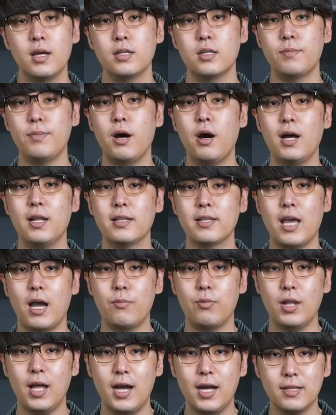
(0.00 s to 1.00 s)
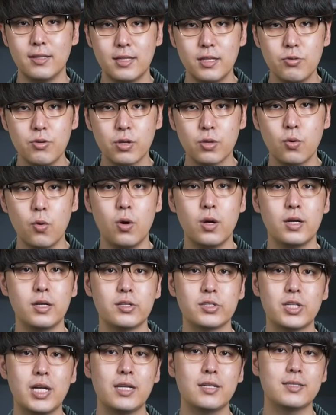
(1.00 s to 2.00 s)
那包含了亚伯拉罕缔约国
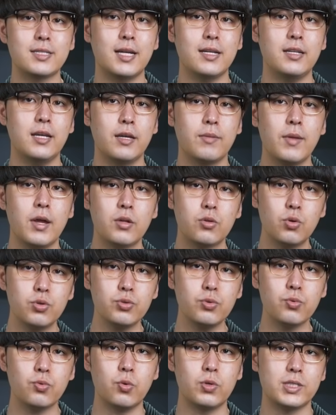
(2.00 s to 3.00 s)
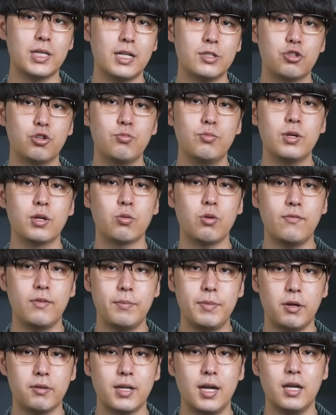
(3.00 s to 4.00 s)
和沙特在内，多数国家初步的官
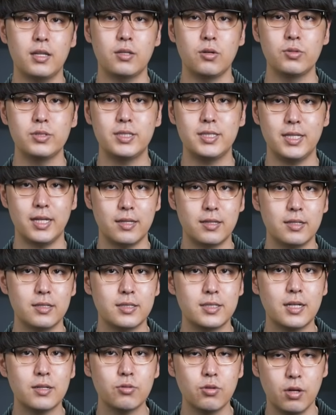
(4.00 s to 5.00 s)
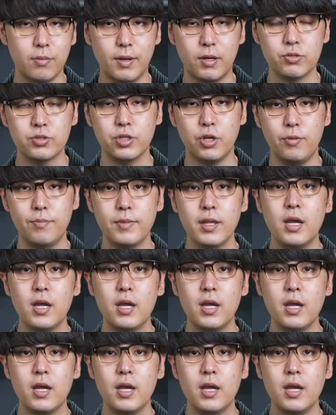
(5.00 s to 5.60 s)
方表态都显得相对的保守。